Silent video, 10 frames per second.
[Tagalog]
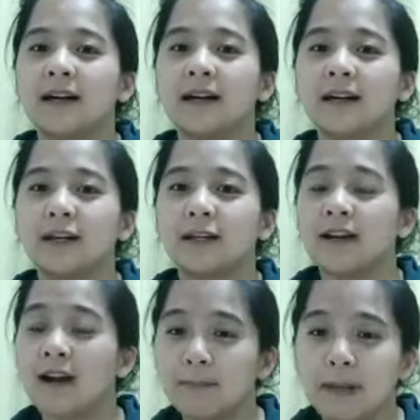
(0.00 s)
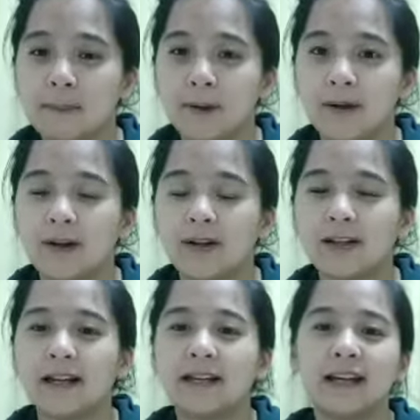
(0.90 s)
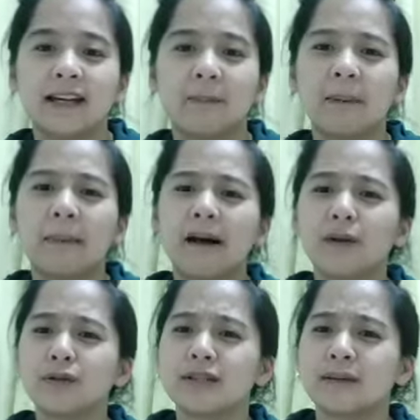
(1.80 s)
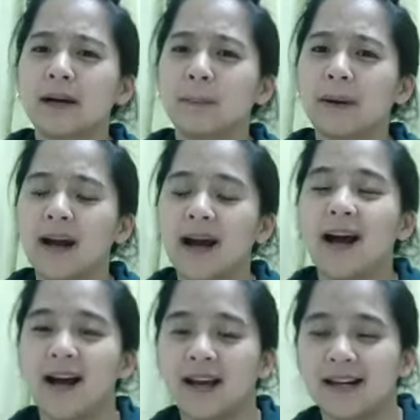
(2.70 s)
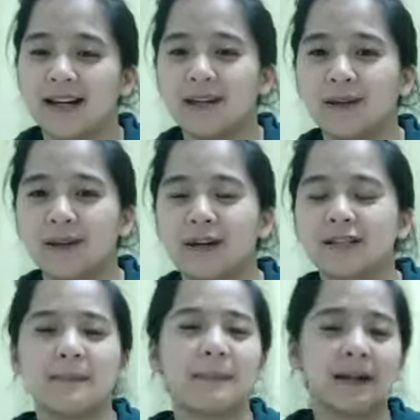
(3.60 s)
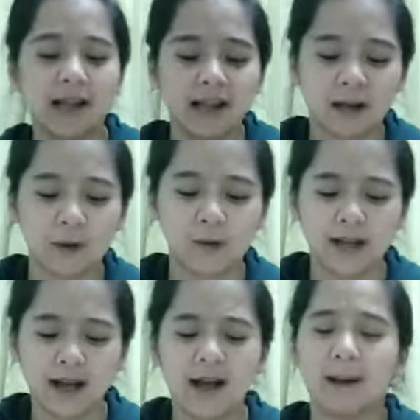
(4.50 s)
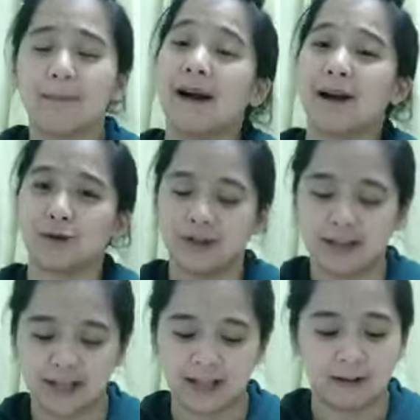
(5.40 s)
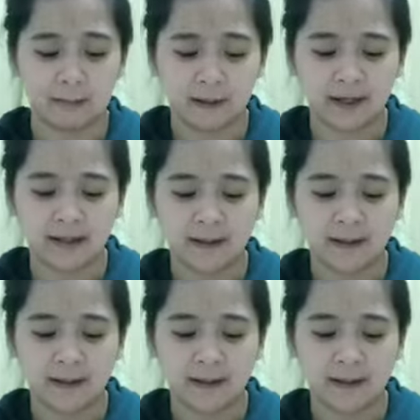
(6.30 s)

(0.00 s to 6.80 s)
uh, young people, ayan, napapagod sa mga pag-aaral sa paglalaro, nakakapagod din, di ba?